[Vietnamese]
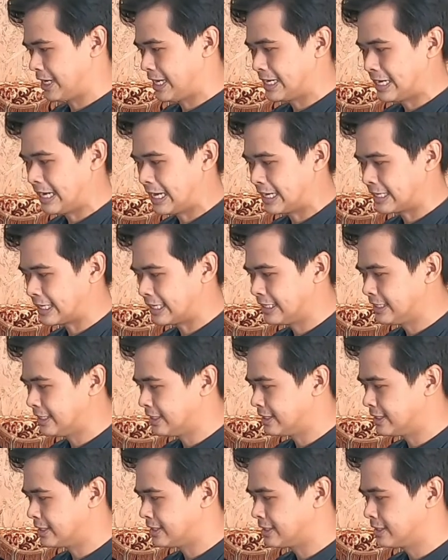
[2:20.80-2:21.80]
và đây là
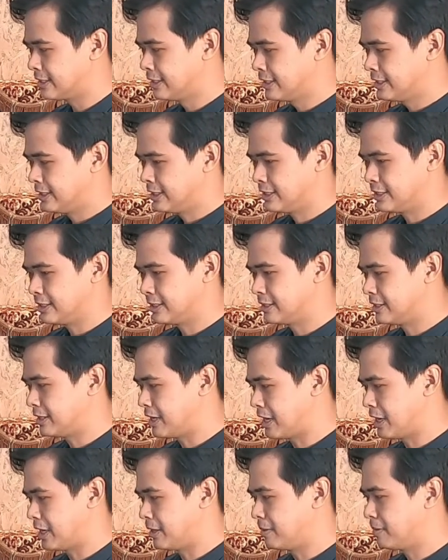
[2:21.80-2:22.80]
cái ờ, ờ,
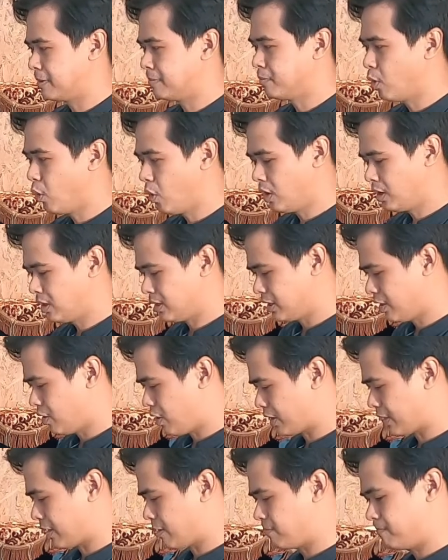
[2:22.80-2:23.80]
hệ búa nó
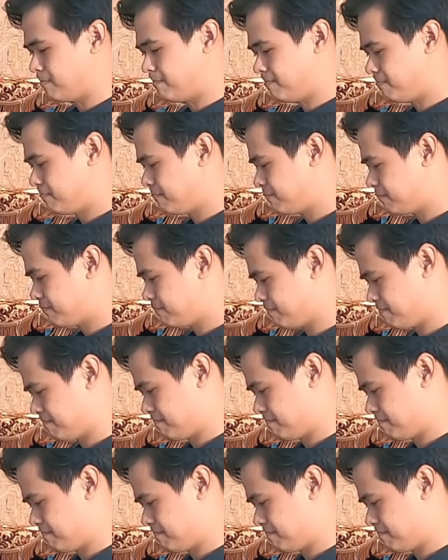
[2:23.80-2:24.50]
hoạt động